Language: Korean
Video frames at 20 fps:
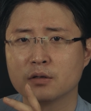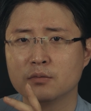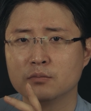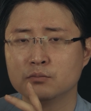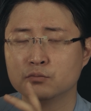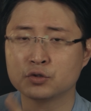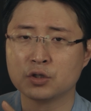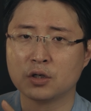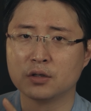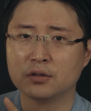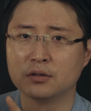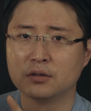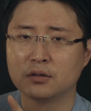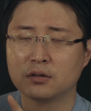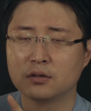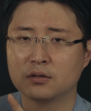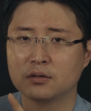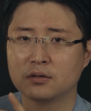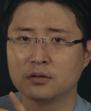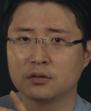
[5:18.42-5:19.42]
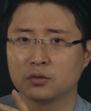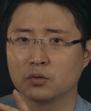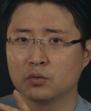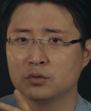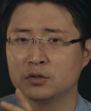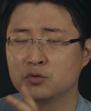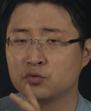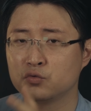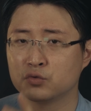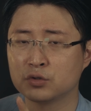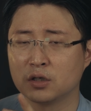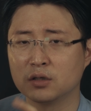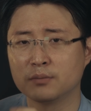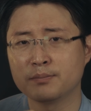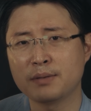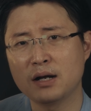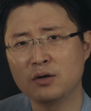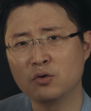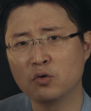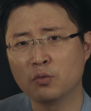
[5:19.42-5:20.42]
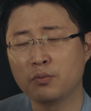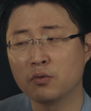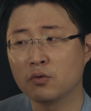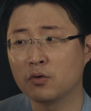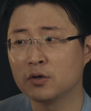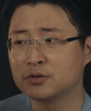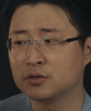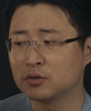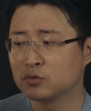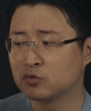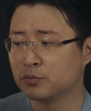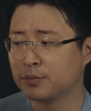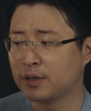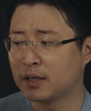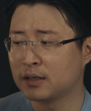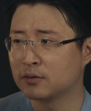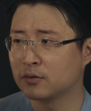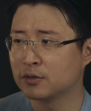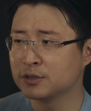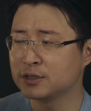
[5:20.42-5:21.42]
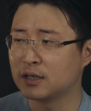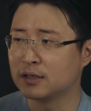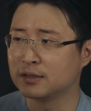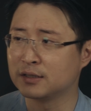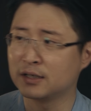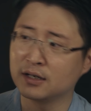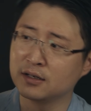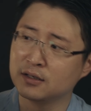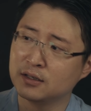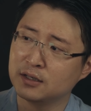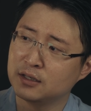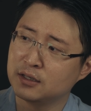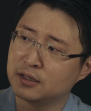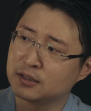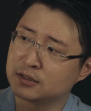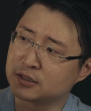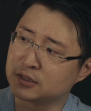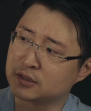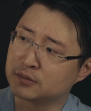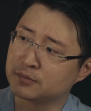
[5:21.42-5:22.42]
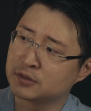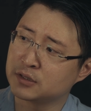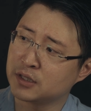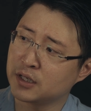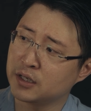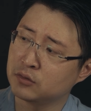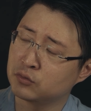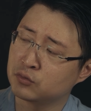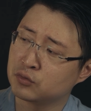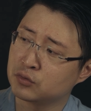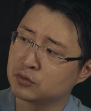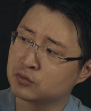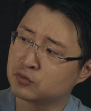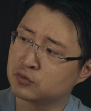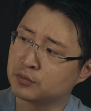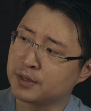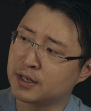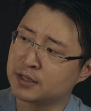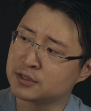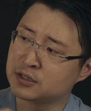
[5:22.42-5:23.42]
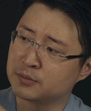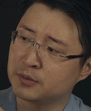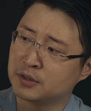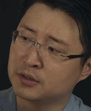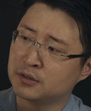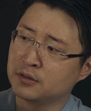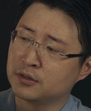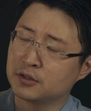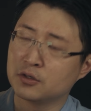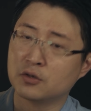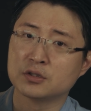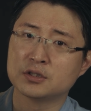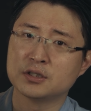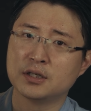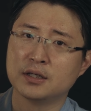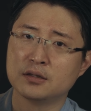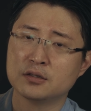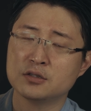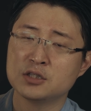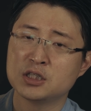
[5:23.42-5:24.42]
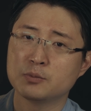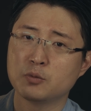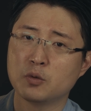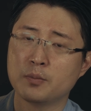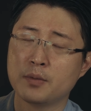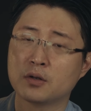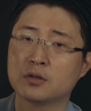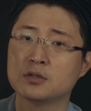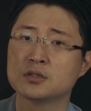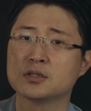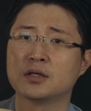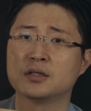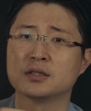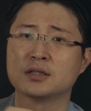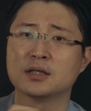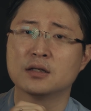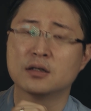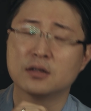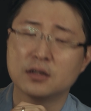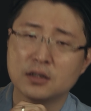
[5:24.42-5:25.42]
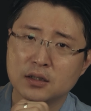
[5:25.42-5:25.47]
무선 또는 유선 팔로우 포커스를 구매하는 것이 아니라 지금 크레인2를 구매하시면 여기에 있는 15만원짜리가